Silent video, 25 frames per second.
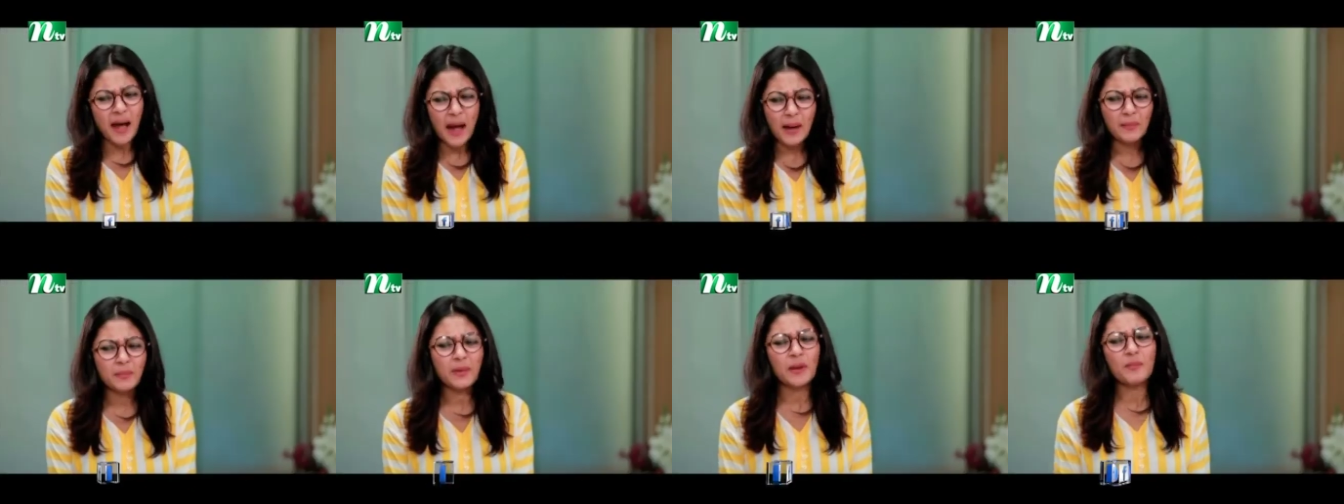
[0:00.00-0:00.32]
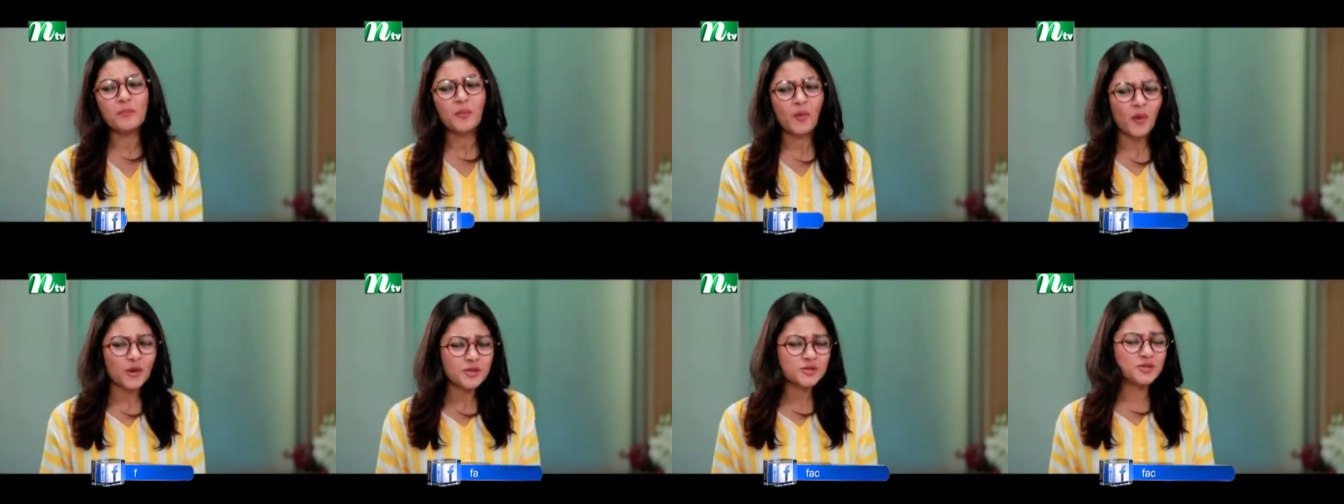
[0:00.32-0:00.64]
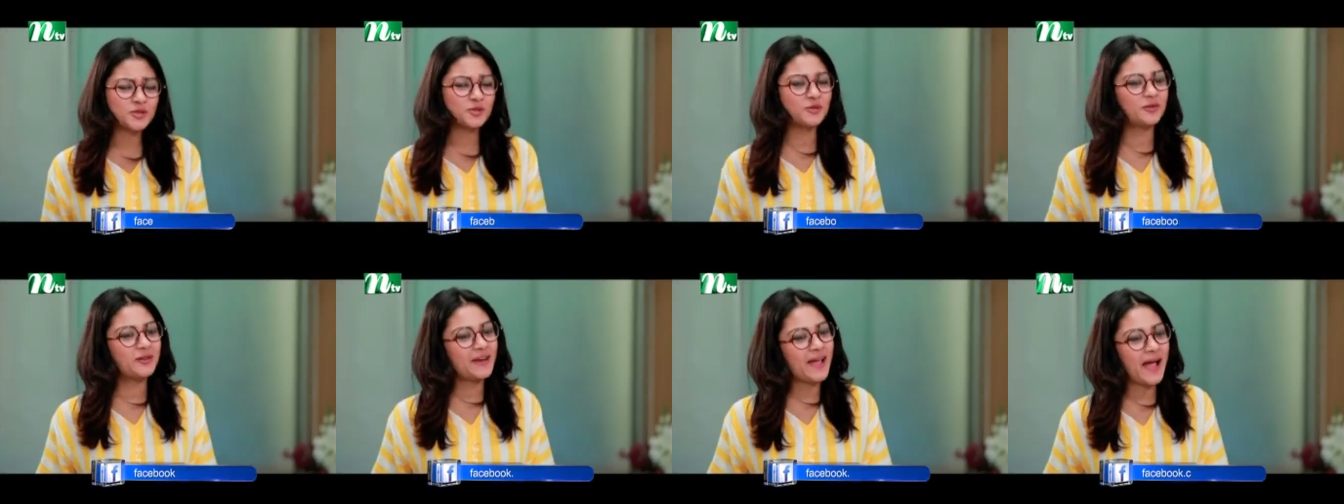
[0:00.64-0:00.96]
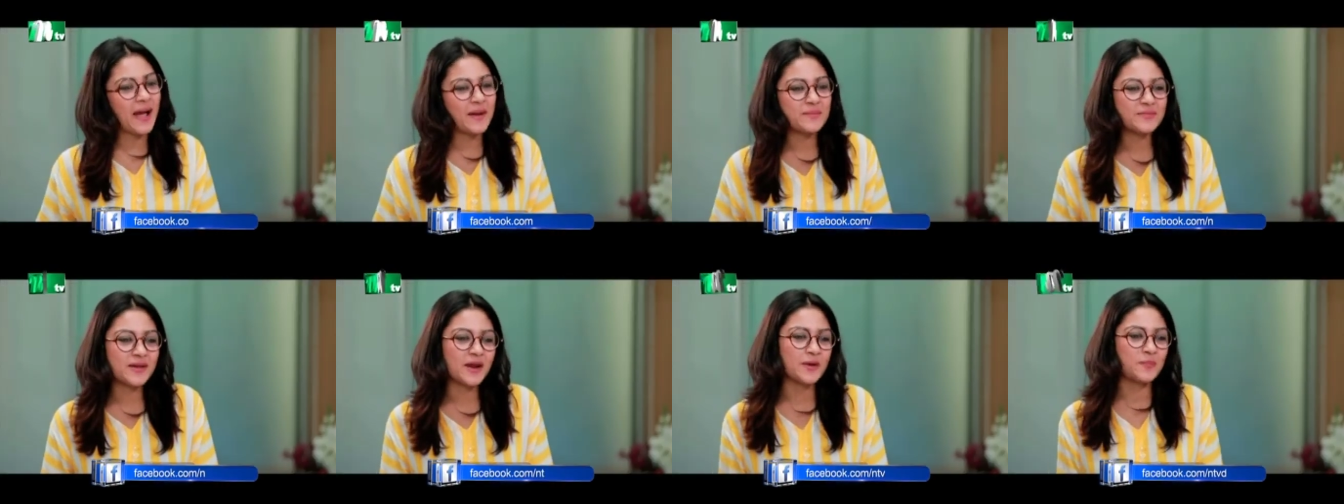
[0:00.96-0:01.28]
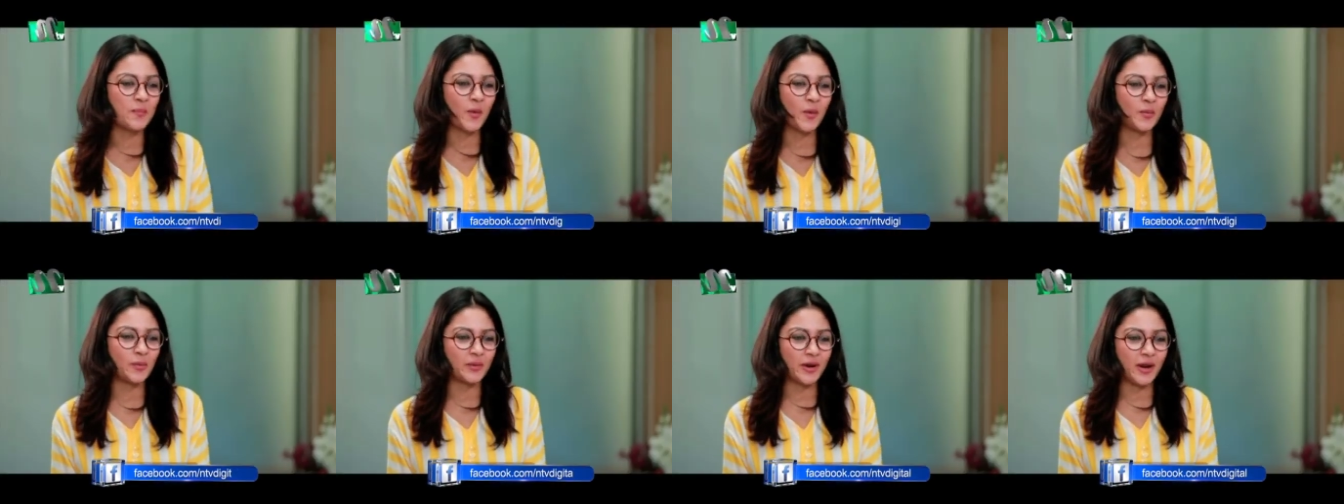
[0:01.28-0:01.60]
ভাবলাম কষ্ট করে আমি আর
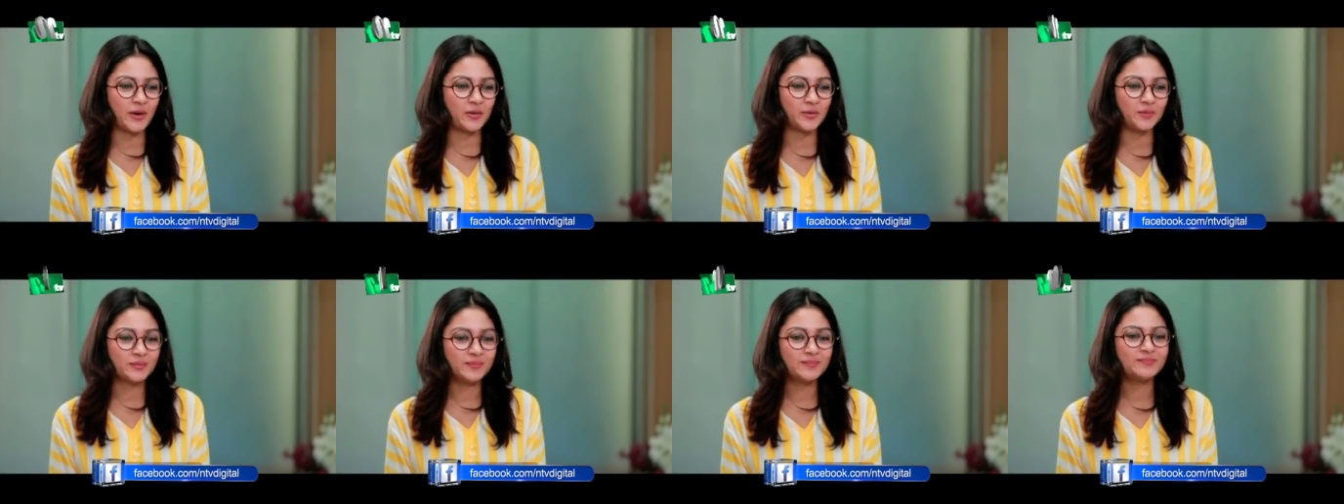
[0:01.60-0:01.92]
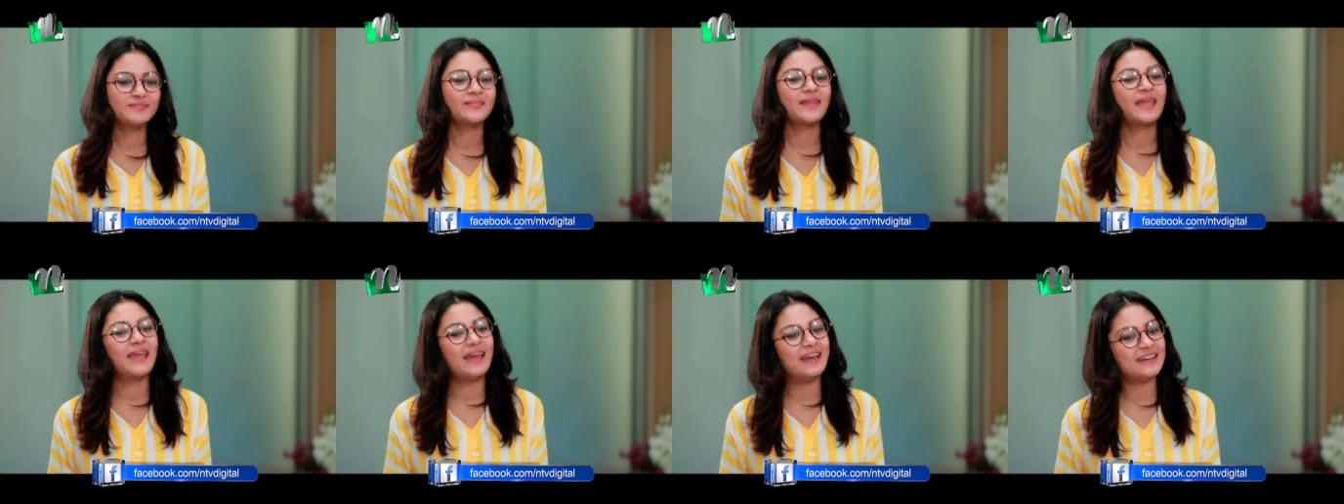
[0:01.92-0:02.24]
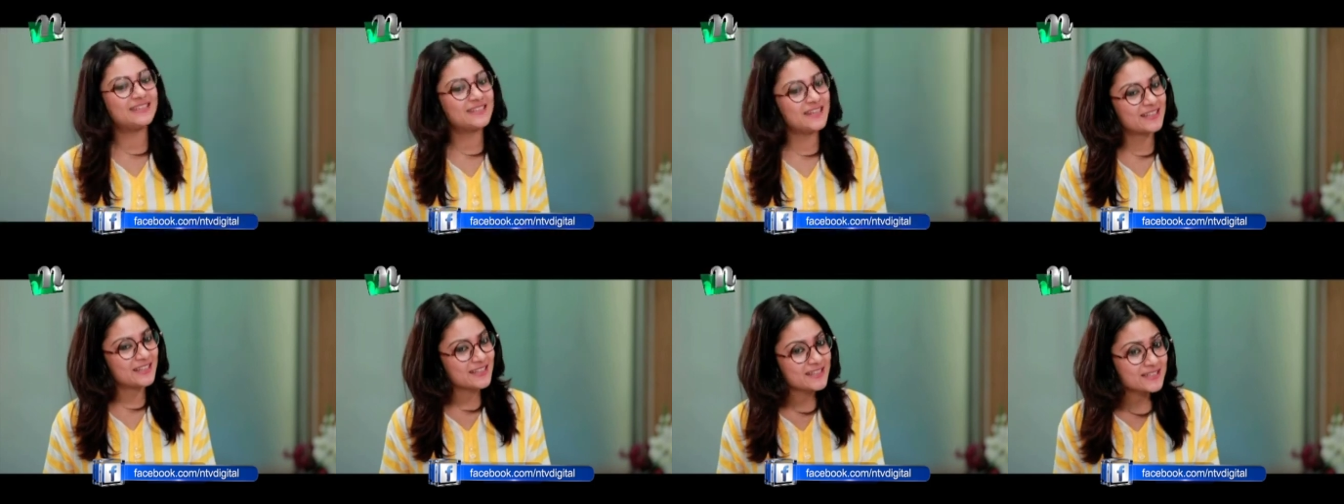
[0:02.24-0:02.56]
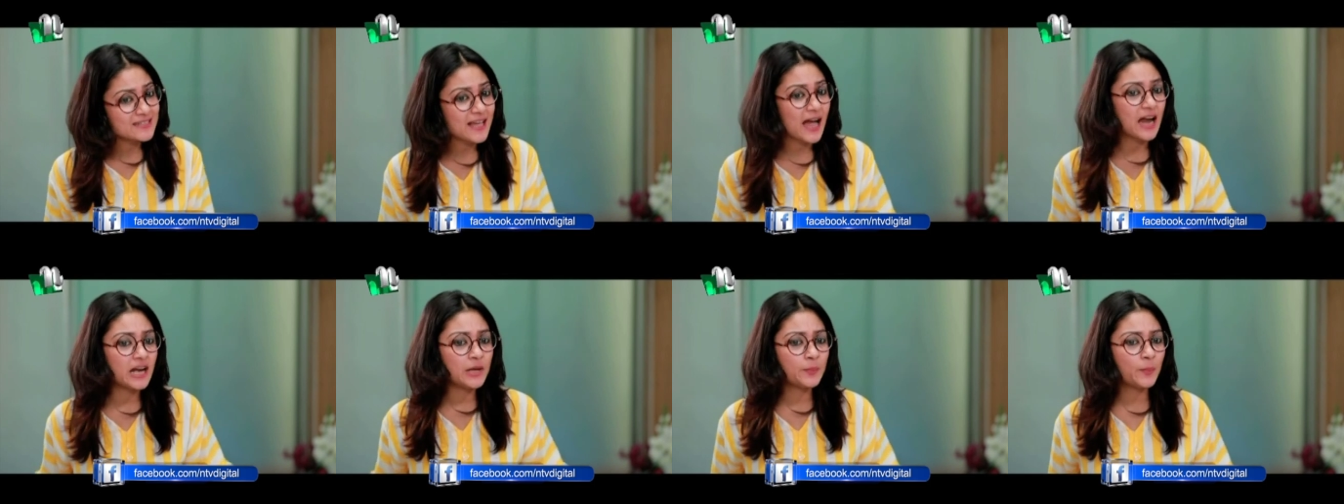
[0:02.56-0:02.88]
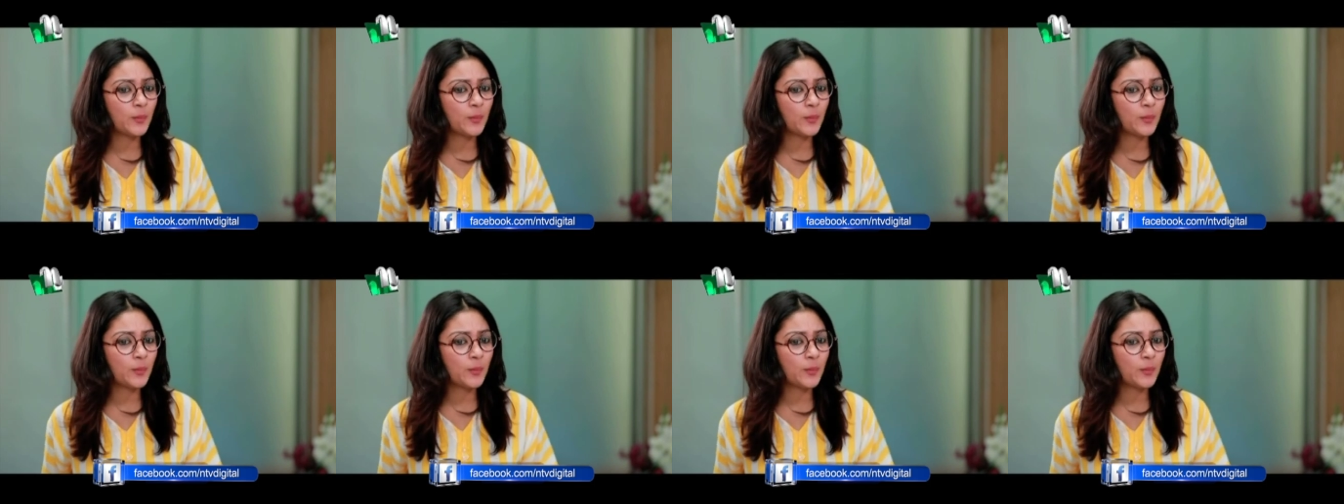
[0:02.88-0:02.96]
পড়বো কেন এর চাইতে স্যারই